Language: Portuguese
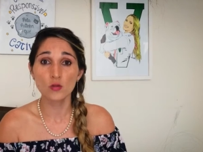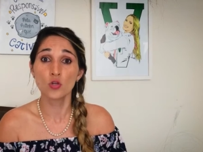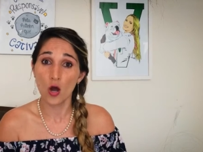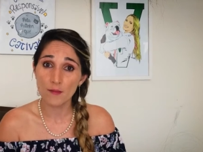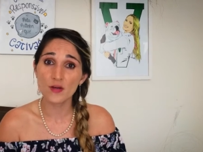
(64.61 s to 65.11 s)

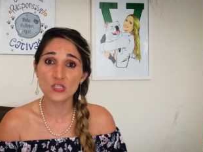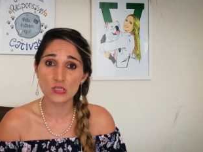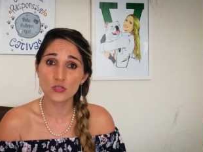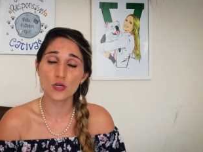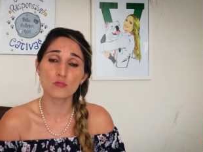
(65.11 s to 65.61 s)
Dói
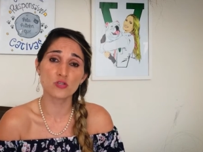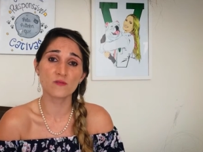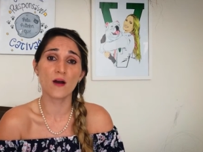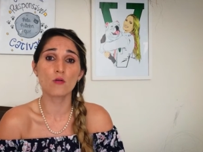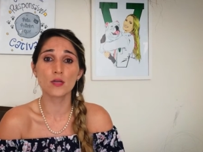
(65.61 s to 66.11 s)
bastante, é um
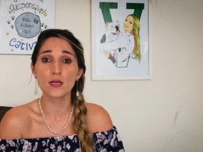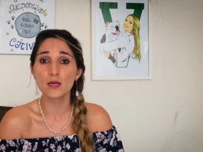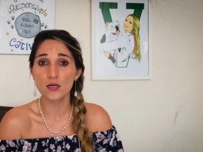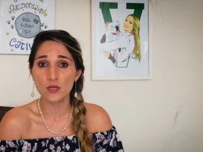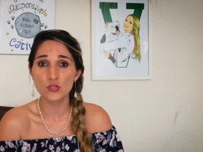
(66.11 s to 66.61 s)
desfalque
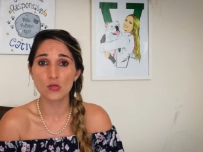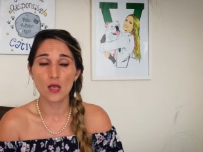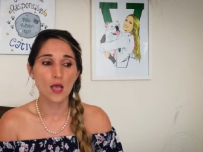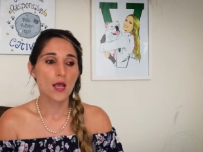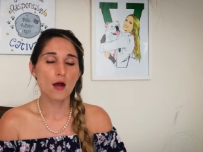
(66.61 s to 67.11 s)
grande.
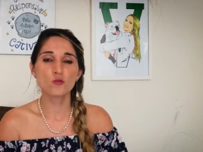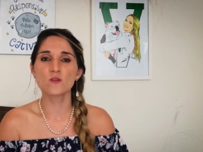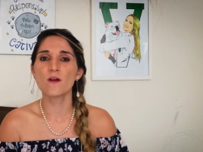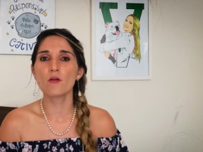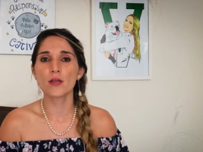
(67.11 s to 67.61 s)
É um
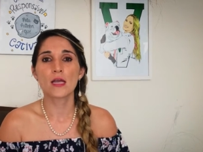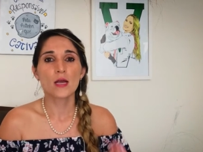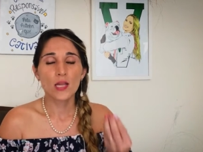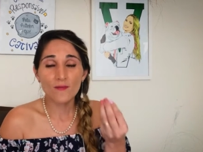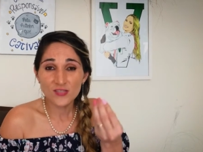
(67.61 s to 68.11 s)
desfalque
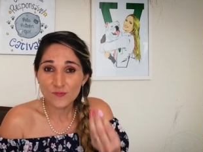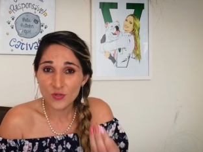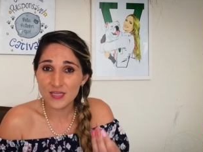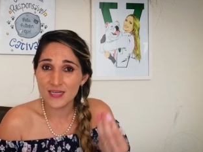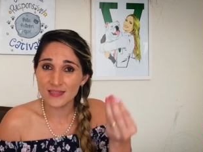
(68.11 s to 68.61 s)
que você
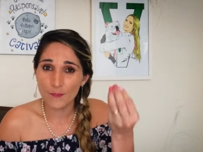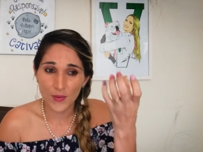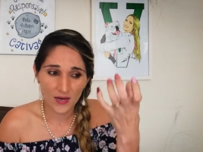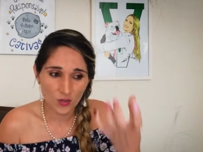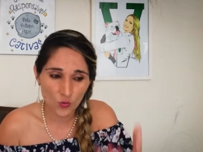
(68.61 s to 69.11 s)
poderia estar tá
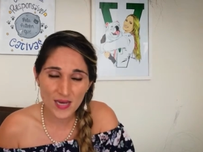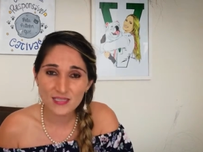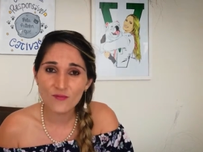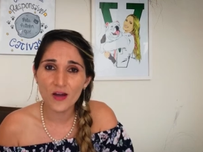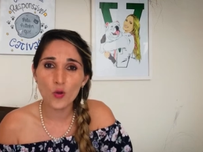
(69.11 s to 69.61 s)
pegando
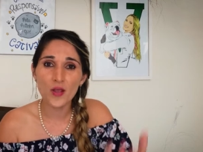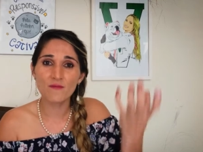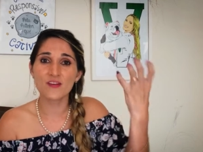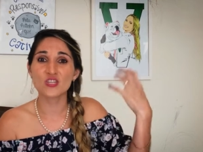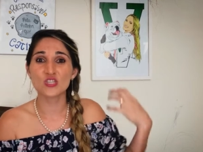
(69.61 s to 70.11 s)
esse valor e
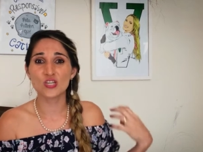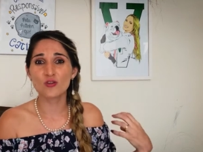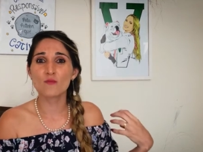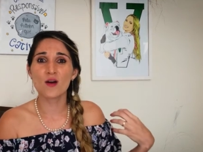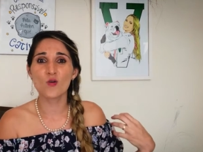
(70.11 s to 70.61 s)
investindo
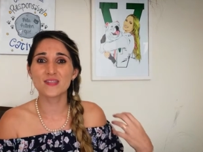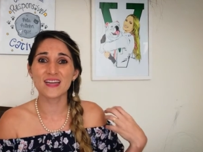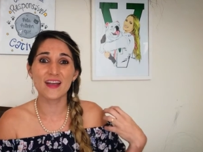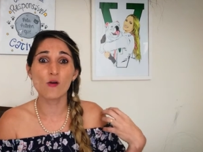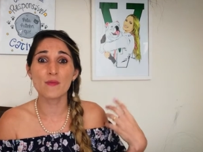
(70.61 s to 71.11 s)
em uma coisa
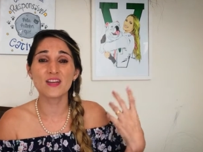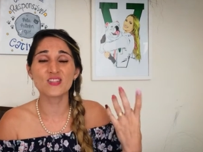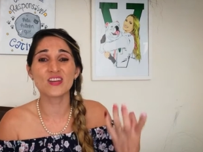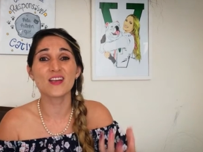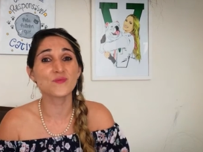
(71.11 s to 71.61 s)

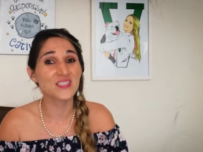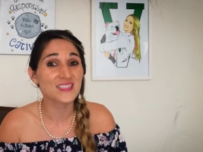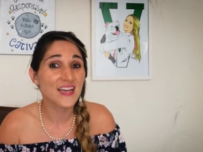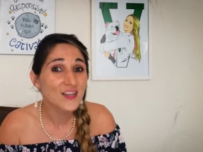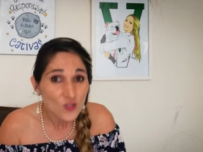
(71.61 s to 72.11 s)
realmente
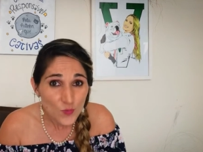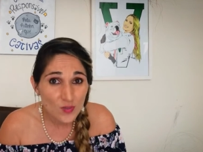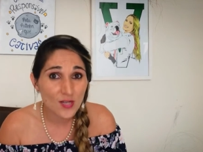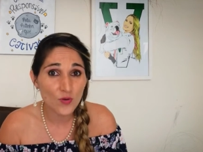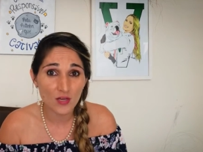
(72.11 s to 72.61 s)
eficiente para o
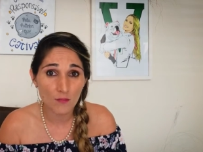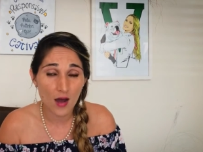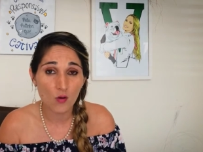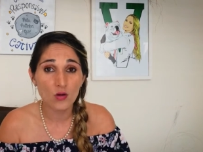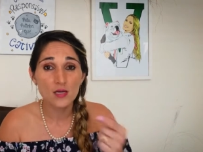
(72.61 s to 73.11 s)
teu
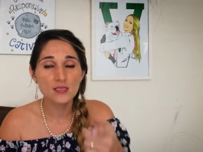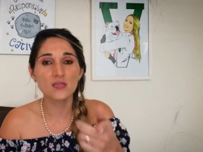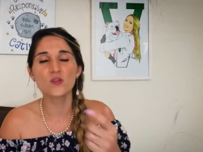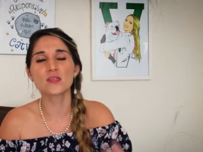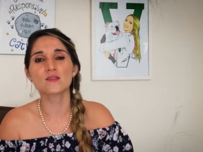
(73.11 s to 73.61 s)
animal, se
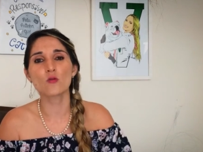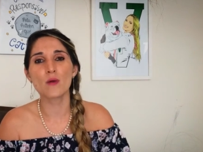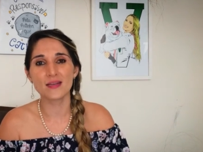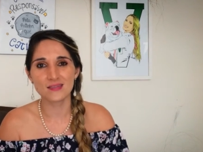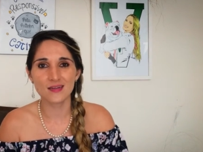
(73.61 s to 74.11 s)
você
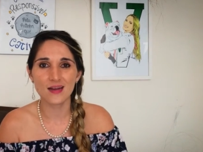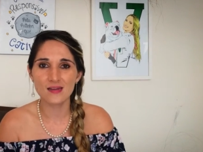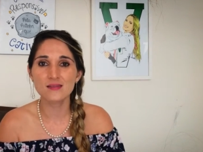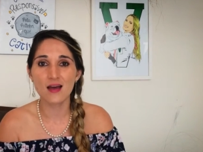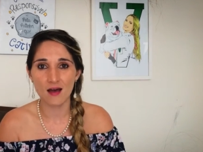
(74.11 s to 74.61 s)
soubesse
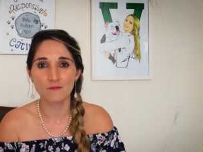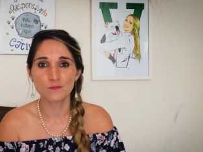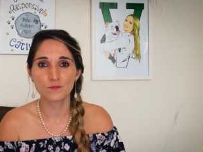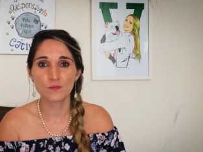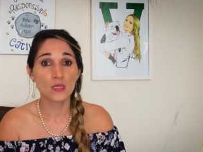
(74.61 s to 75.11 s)
analisar,
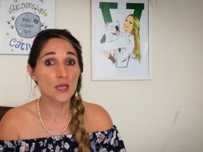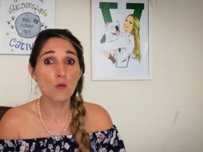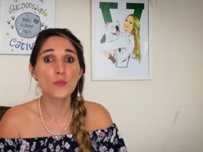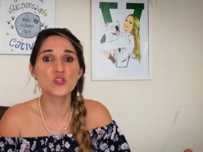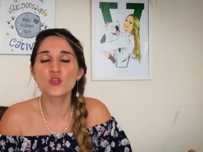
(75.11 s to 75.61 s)
não
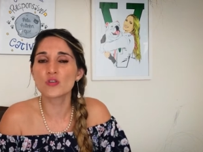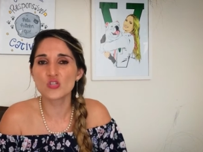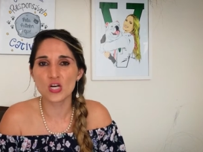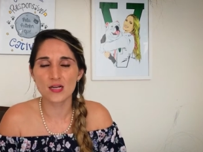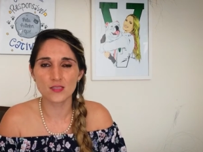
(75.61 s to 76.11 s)
pedindo
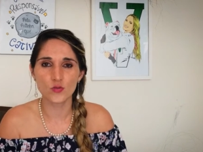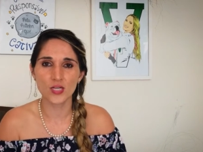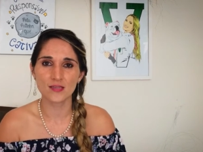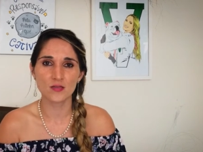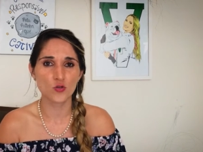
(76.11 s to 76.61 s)
indicação e
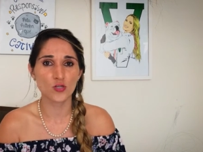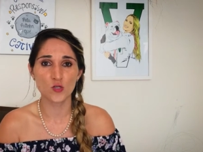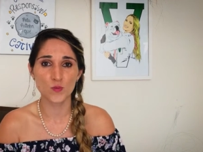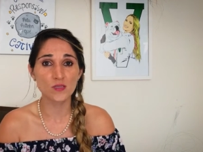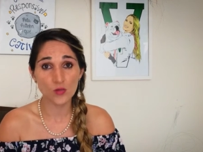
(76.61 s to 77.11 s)
orientação de outras
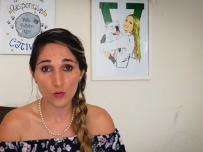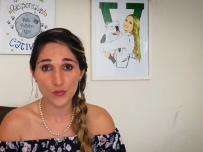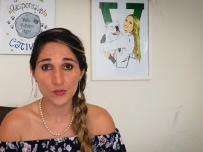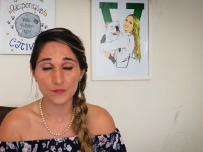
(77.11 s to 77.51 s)
pessoas.